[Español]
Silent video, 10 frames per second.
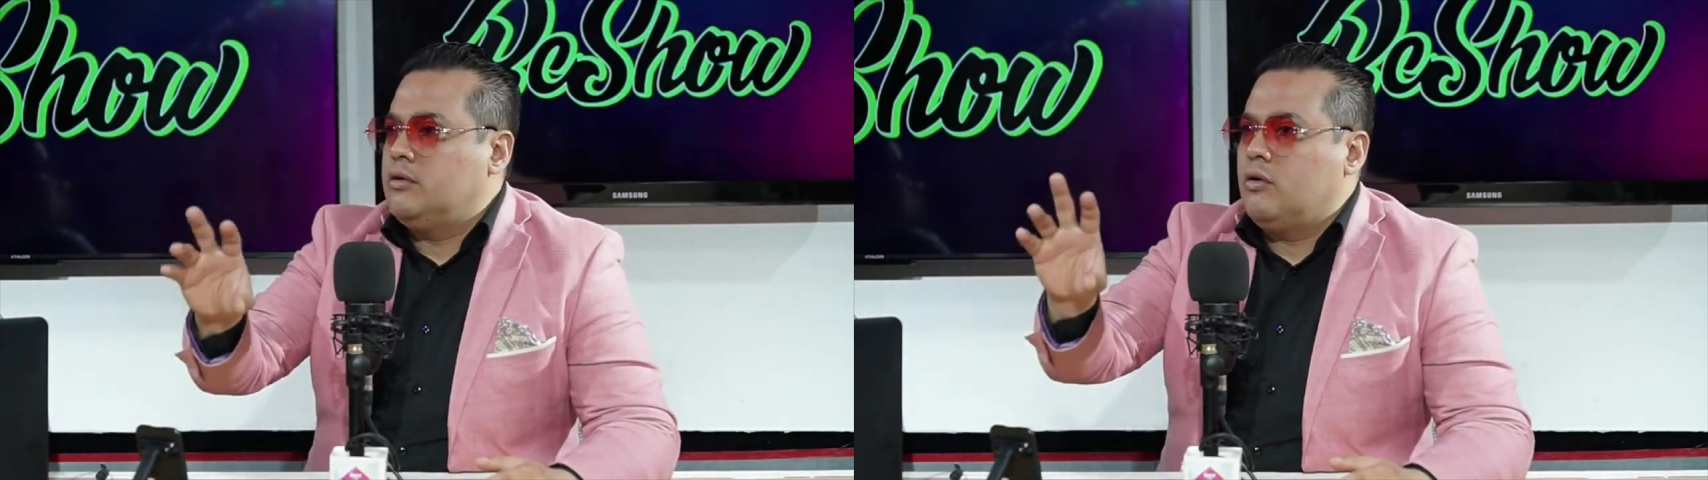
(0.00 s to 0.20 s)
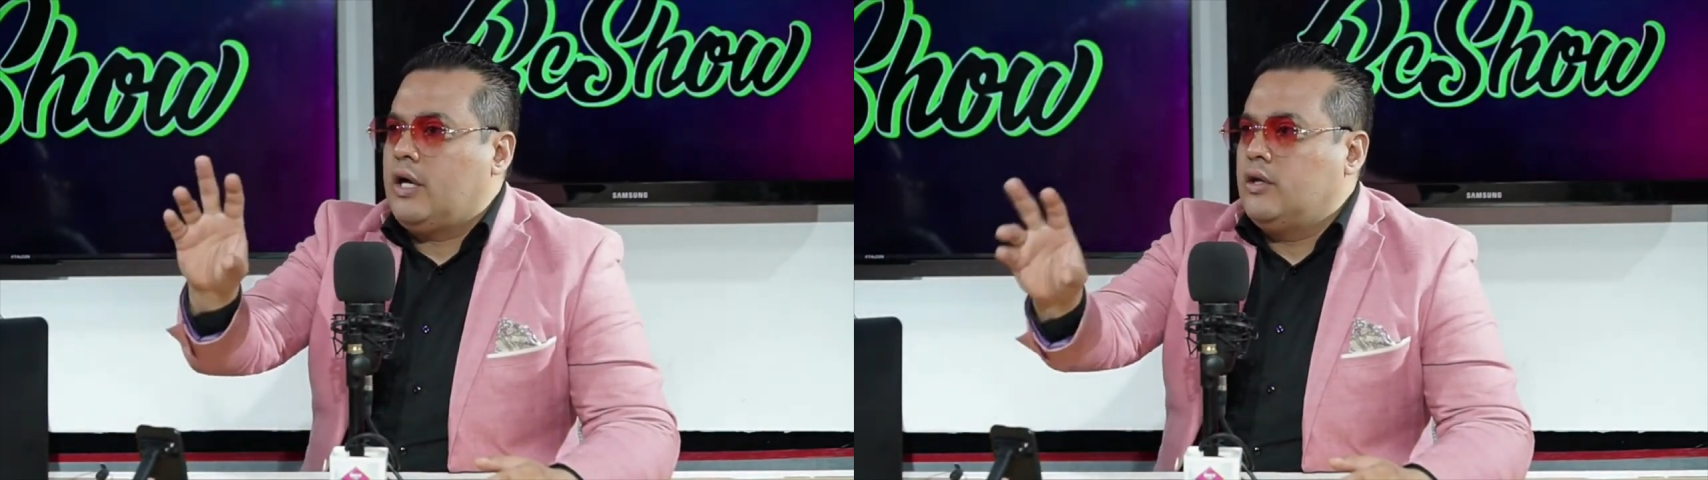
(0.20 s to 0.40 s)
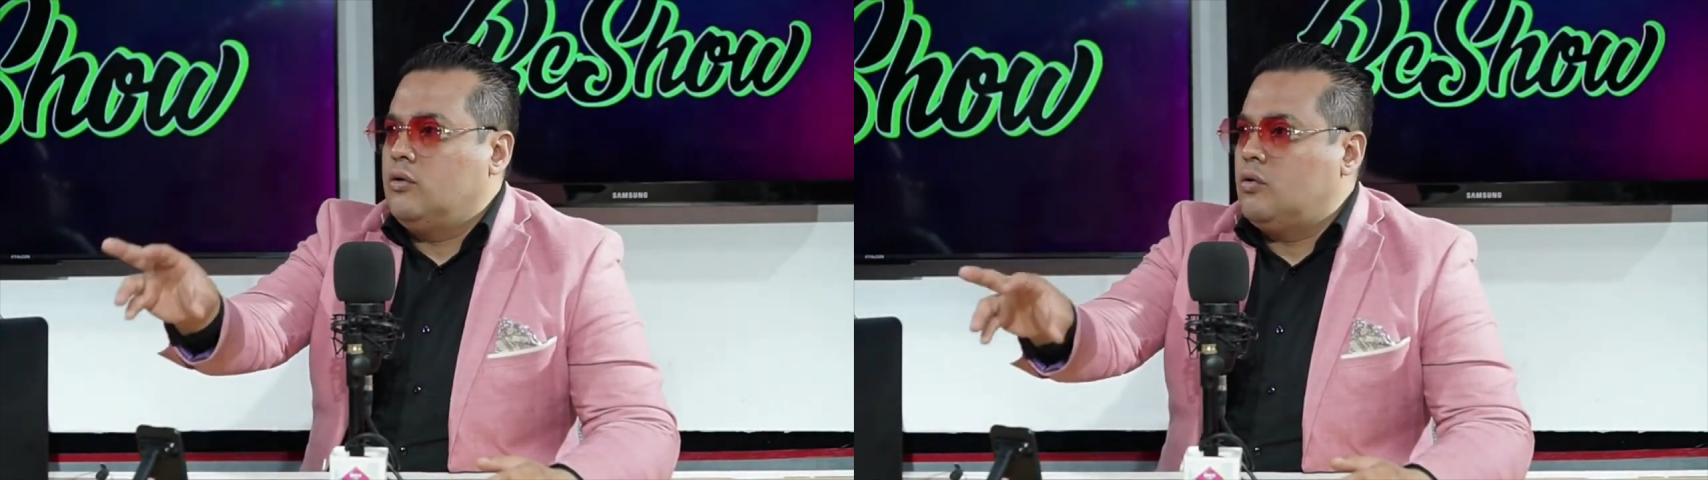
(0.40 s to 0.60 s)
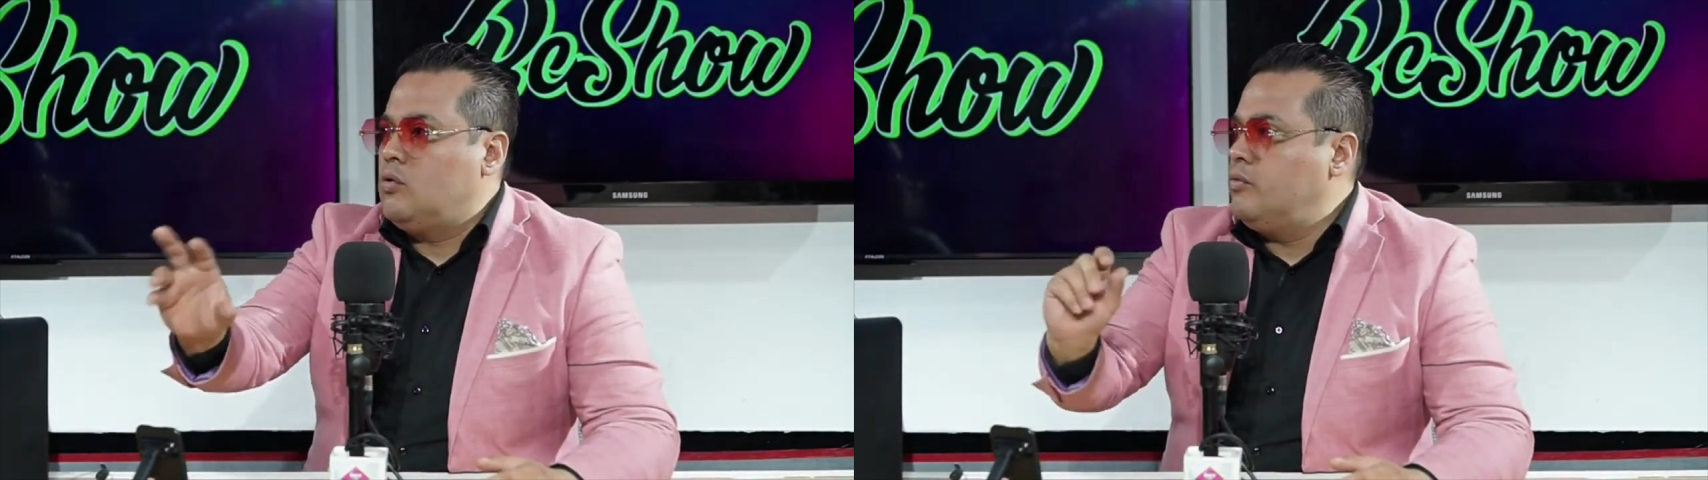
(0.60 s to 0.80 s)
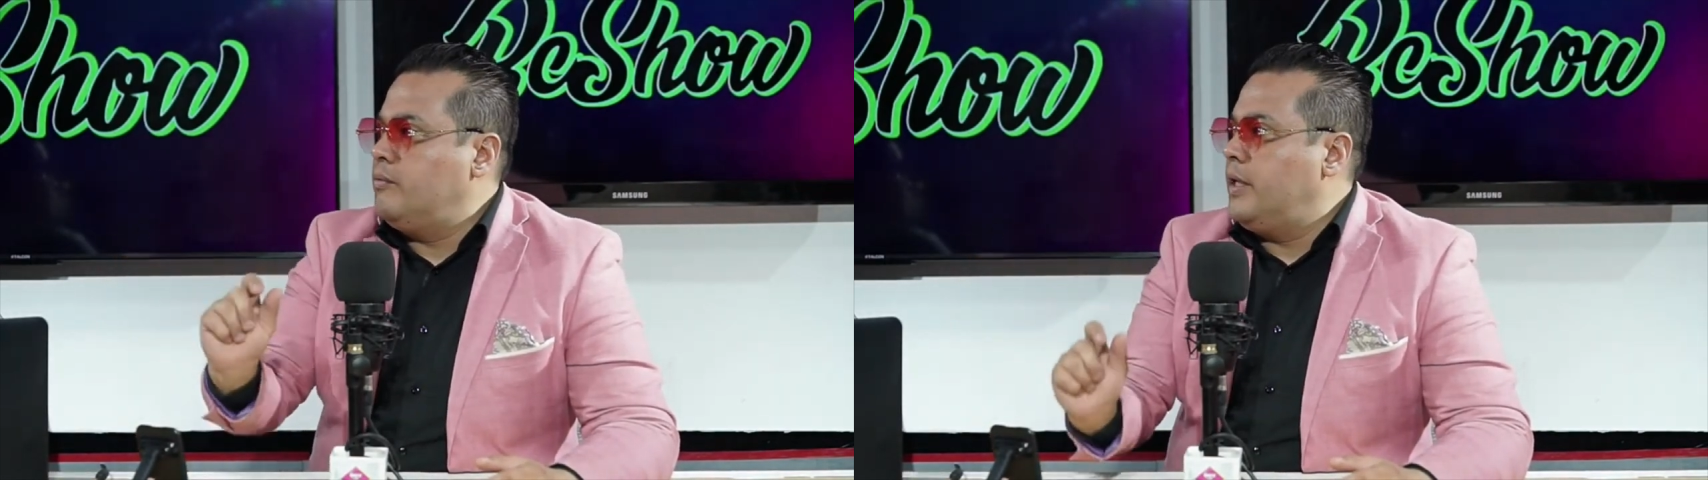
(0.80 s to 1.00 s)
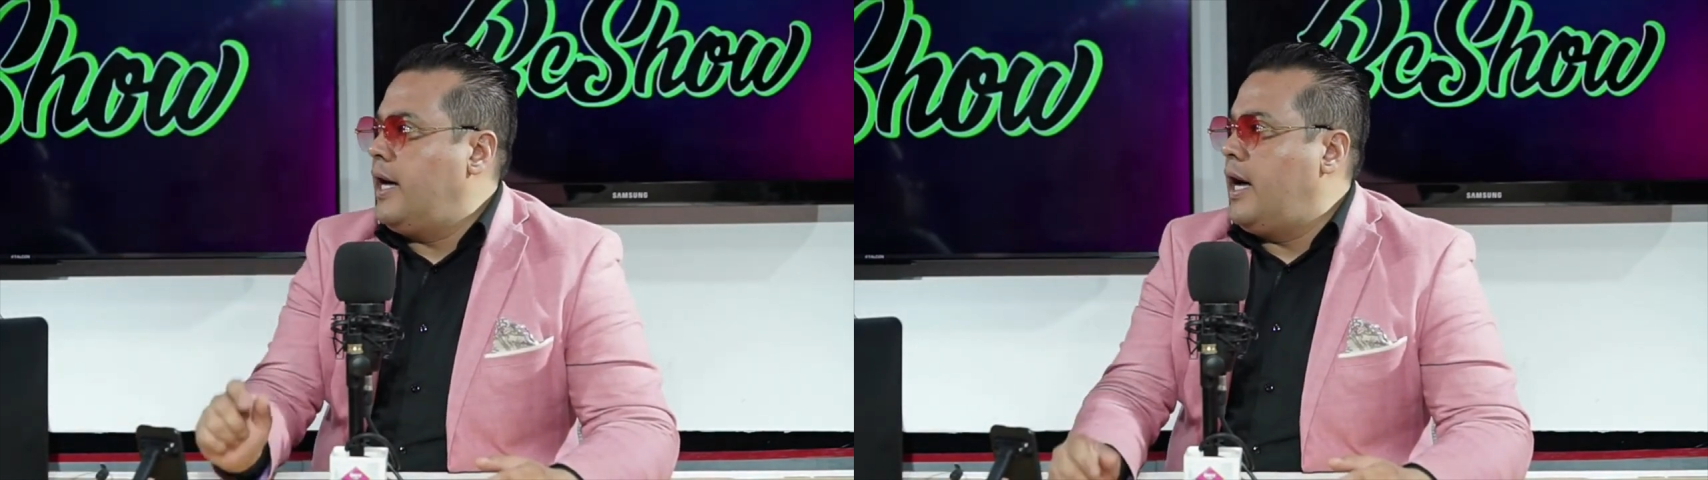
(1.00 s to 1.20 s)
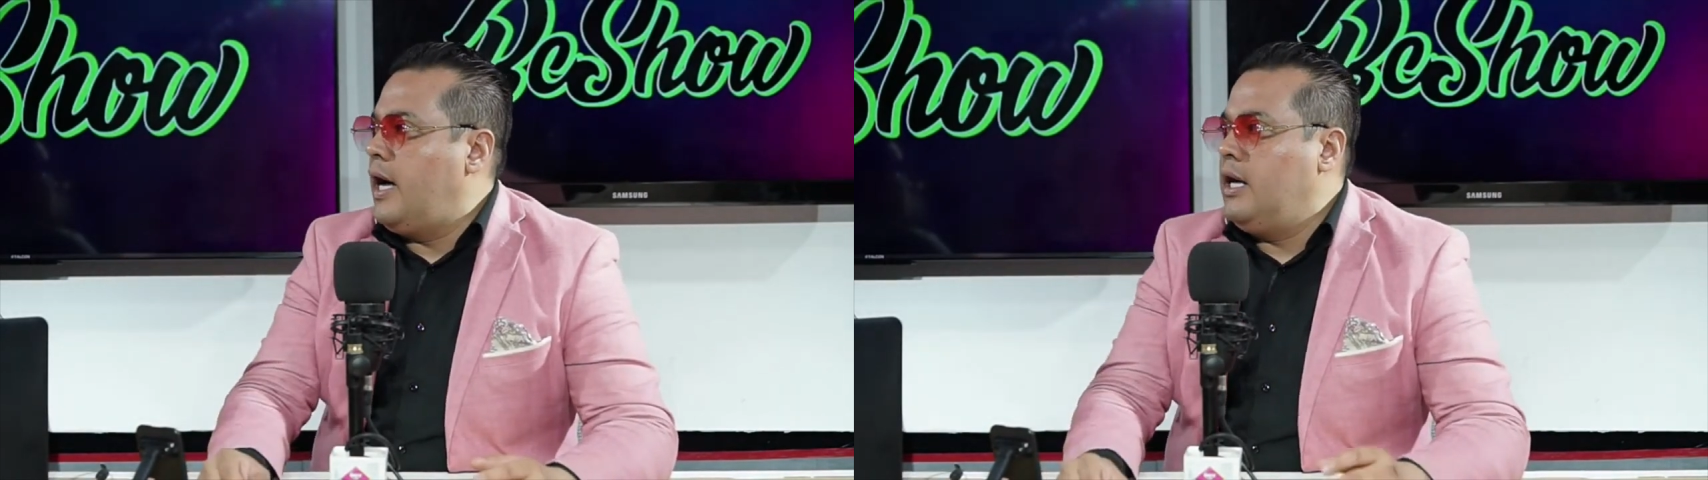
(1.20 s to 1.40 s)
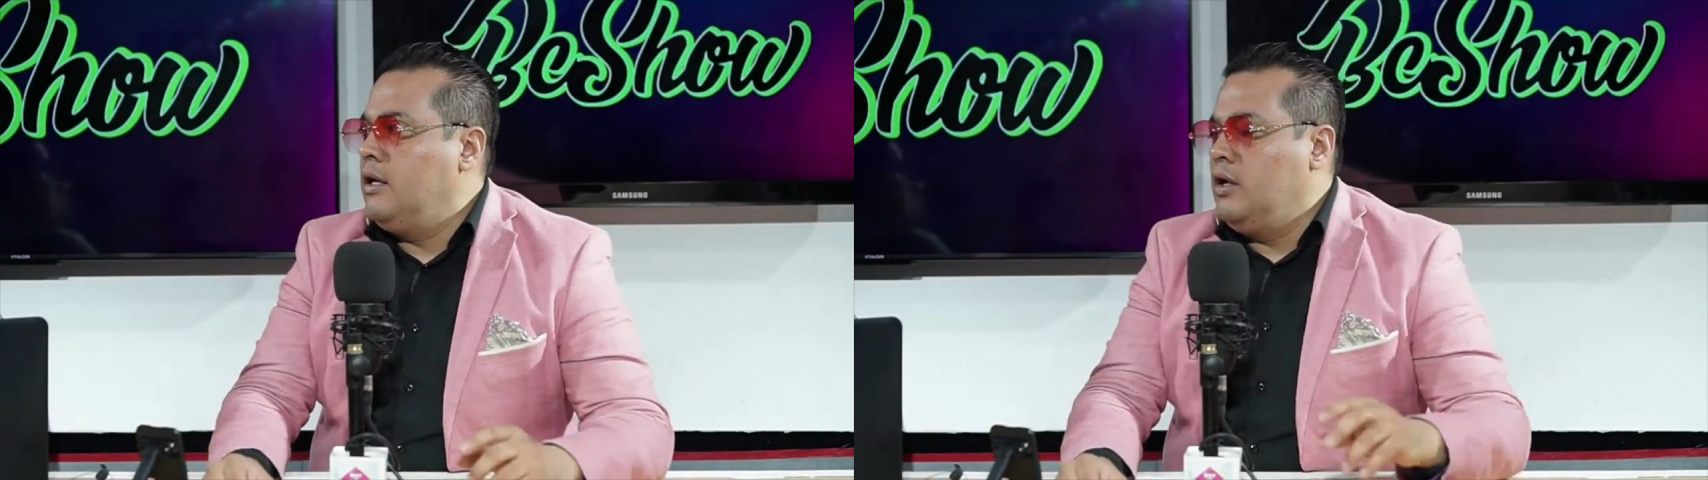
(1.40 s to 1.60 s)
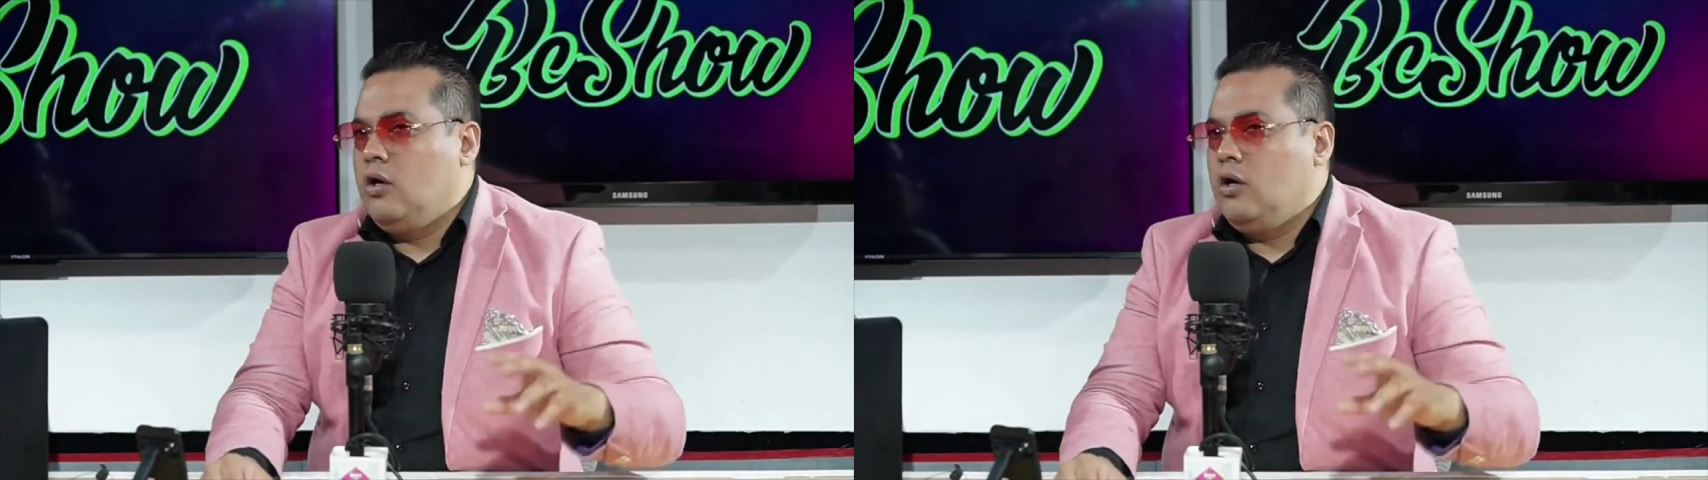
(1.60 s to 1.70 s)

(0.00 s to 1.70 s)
tocando cumbia,